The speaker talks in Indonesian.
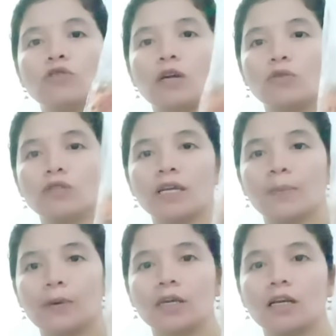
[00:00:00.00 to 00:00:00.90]
hujan-hujan
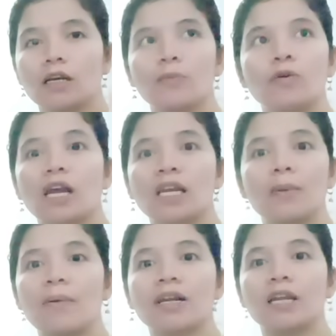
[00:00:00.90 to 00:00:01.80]
dia pergi ke kebun hari
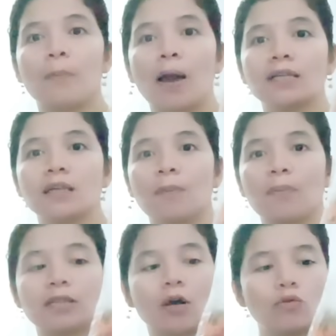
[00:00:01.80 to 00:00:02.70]
ini memang dari pagi
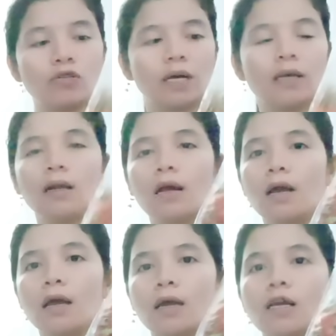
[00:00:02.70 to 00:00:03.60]
sampai petang hujan.
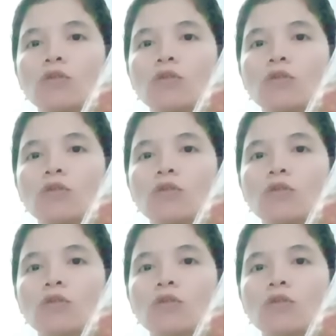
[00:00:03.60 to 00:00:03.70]
Dia